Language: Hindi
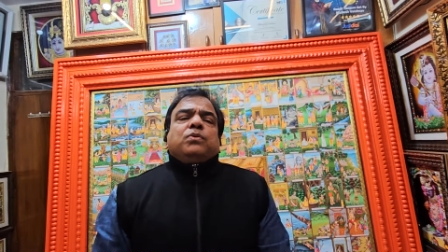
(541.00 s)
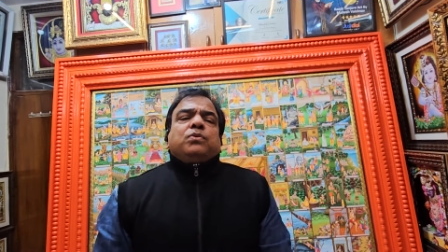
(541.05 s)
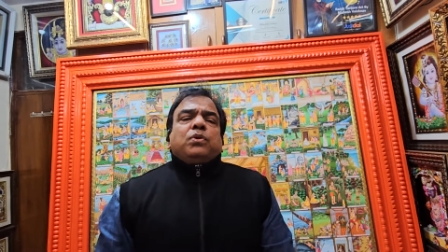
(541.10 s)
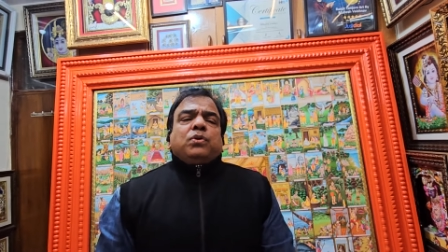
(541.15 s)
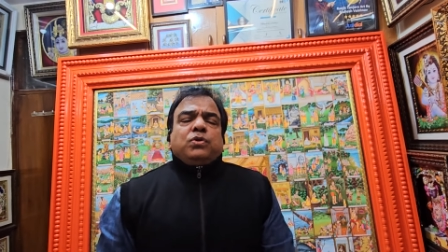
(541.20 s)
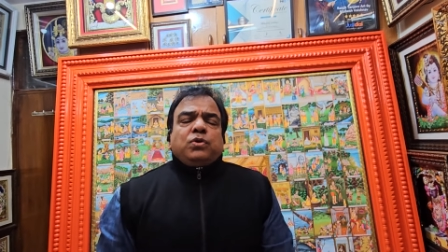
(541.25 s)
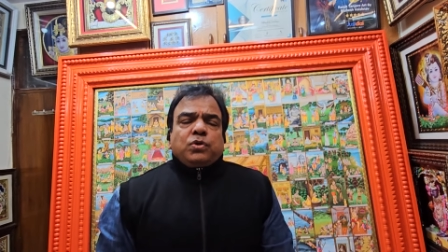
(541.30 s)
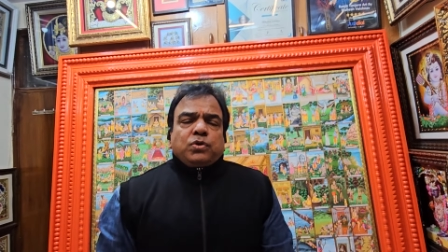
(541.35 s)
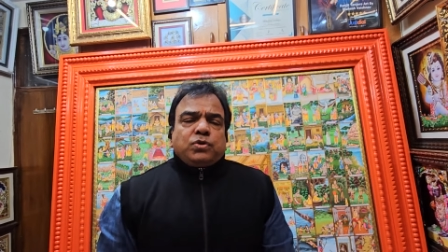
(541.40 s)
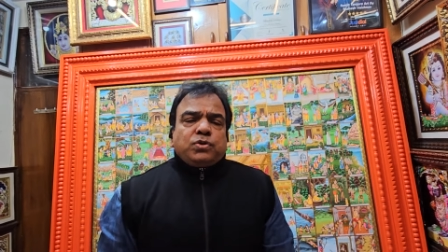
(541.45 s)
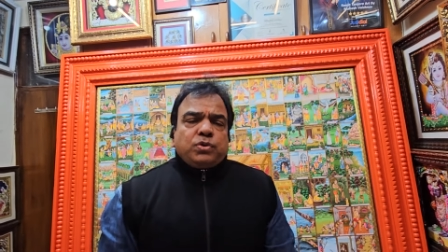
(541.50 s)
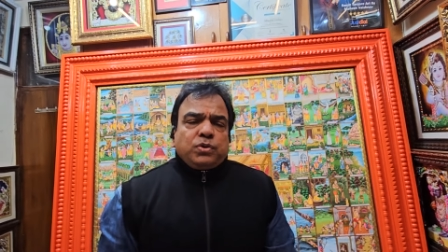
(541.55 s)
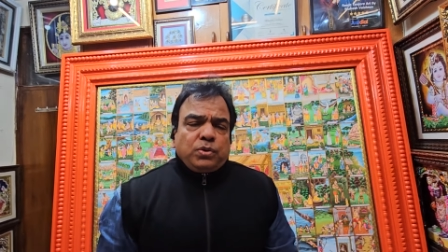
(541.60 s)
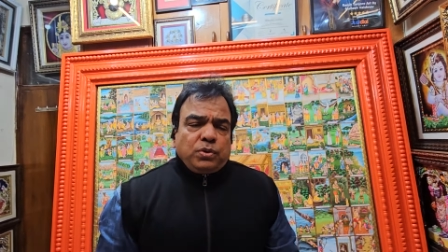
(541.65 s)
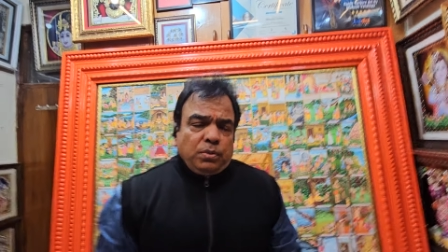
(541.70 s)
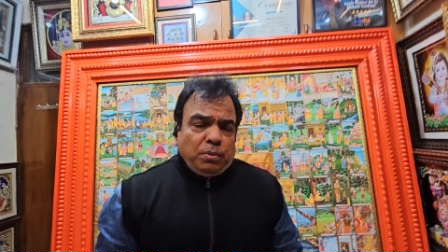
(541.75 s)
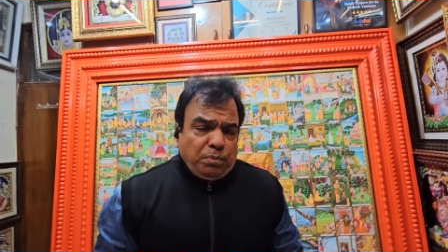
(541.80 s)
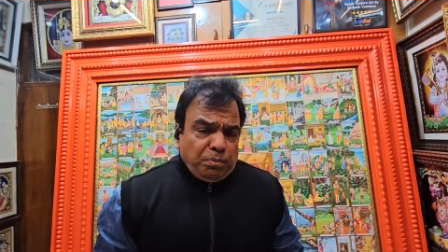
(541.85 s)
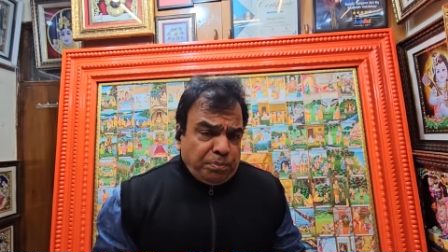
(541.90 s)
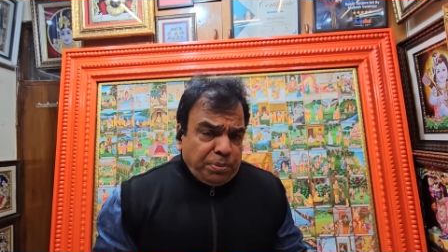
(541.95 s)
तो दोस्तों
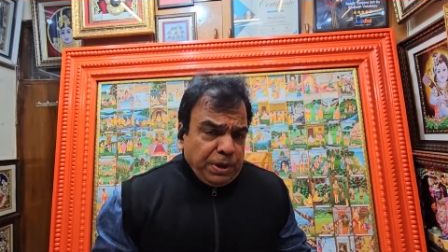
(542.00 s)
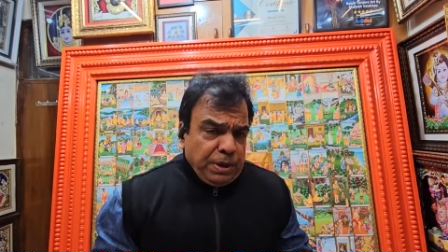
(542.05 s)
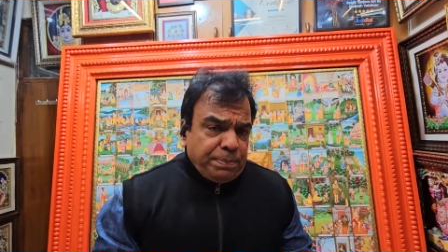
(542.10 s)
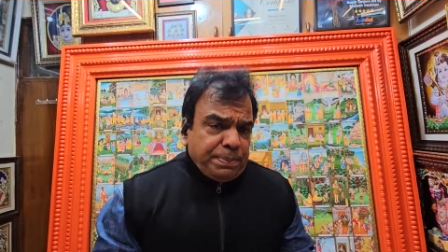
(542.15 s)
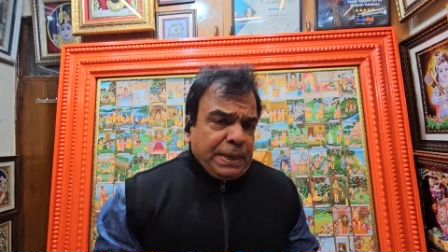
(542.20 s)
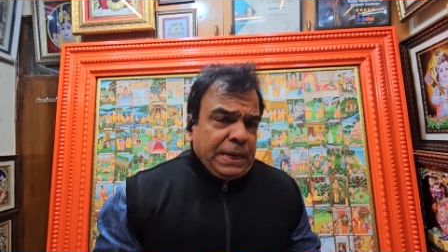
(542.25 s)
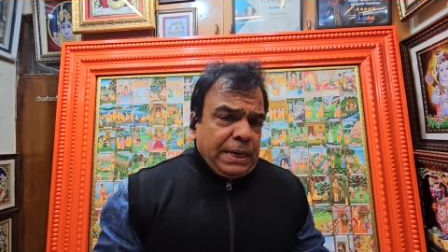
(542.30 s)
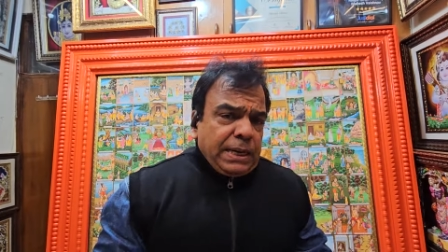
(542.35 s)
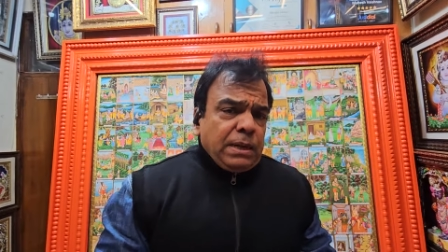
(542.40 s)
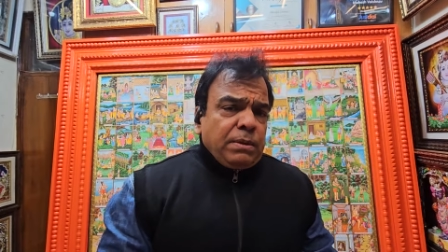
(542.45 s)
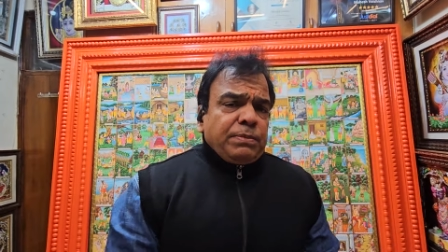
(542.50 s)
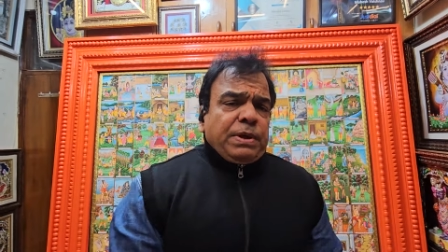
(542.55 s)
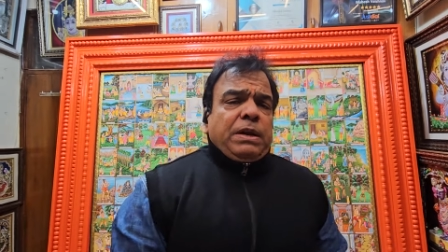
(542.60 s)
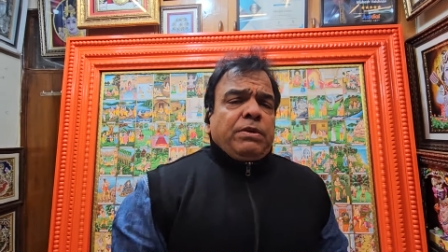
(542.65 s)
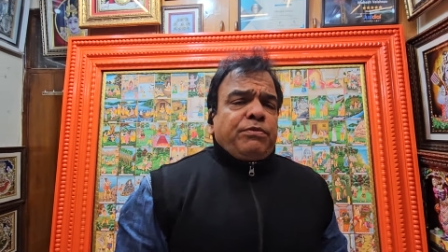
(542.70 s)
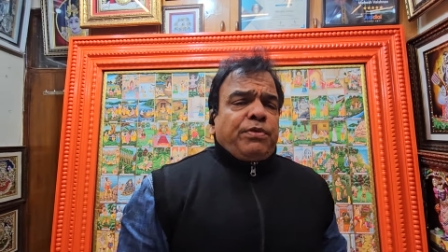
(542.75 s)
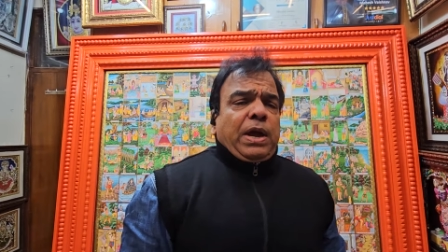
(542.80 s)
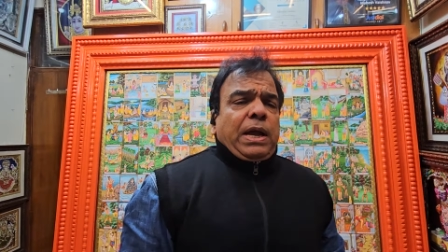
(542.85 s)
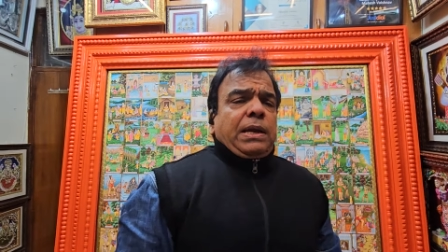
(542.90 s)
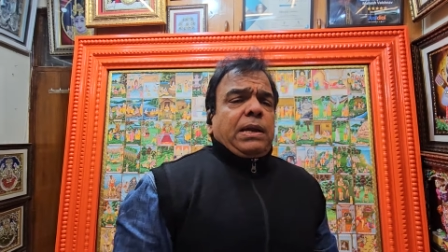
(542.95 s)
ये पेंटिंग मेरी
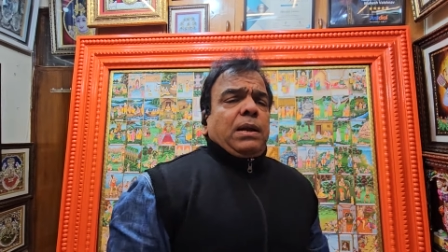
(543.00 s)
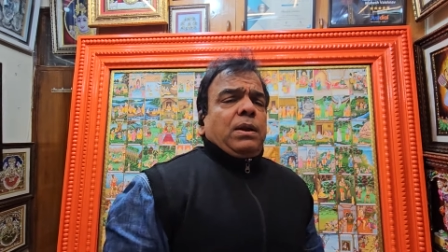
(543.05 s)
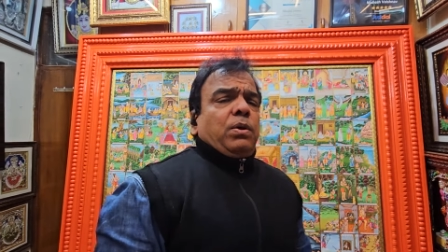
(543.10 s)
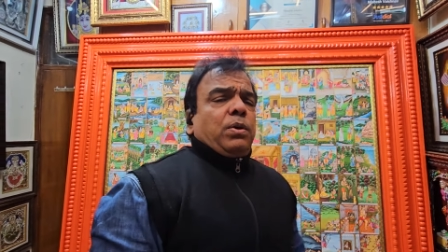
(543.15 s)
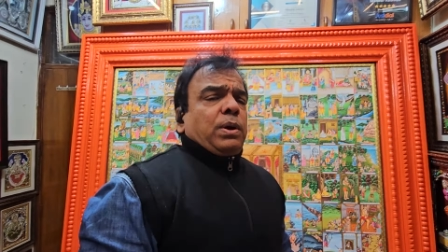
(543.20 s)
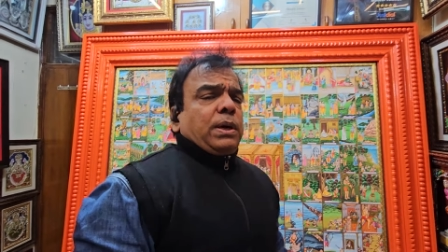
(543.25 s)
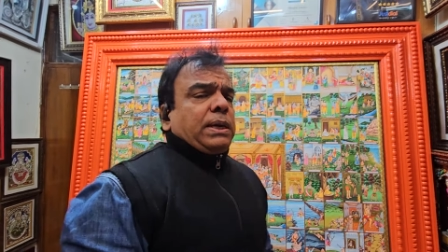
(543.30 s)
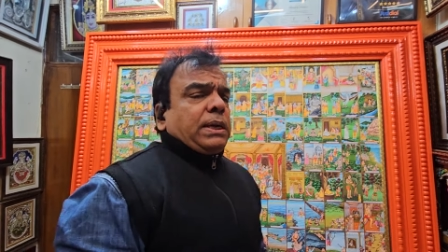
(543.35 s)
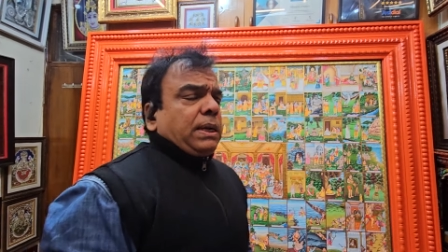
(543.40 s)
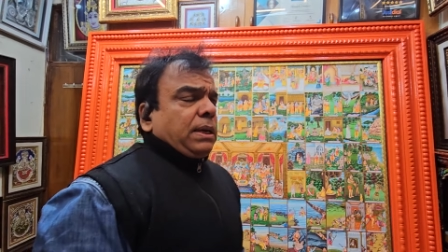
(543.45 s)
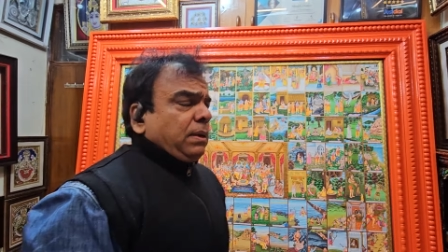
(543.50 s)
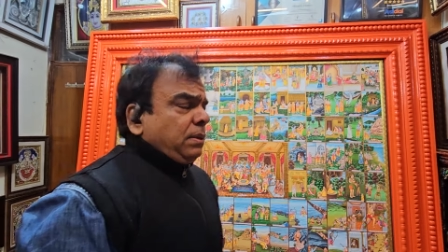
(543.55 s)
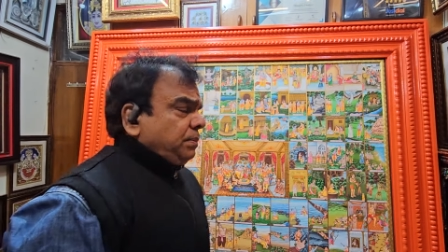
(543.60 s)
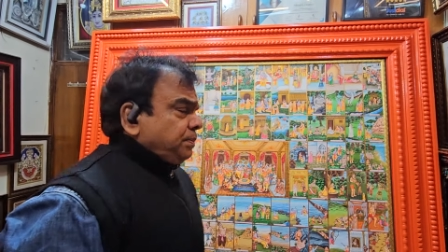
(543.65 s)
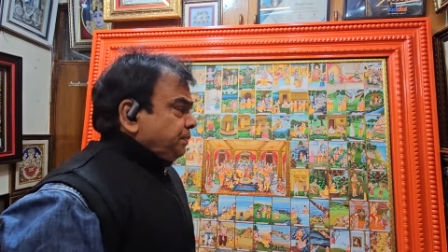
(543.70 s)
फाइनल हो गई है